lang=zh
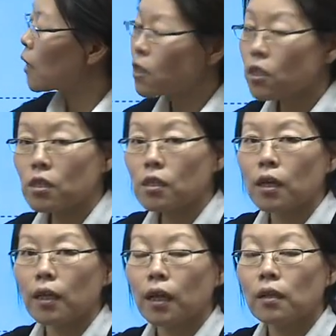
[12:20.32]
呢是四个
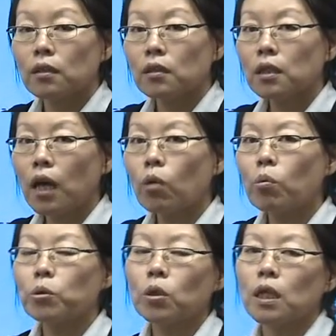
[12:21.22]
的，这样我
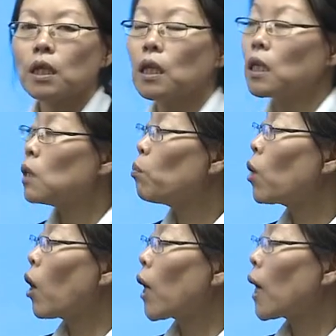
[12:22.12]
们就可以一目
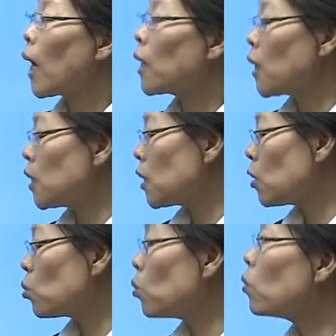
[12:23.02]
了然看得很清
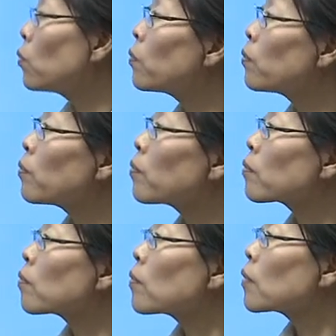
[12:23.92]
楚。
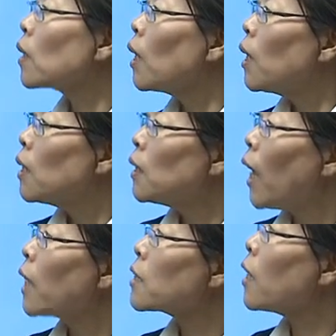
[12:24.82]
那这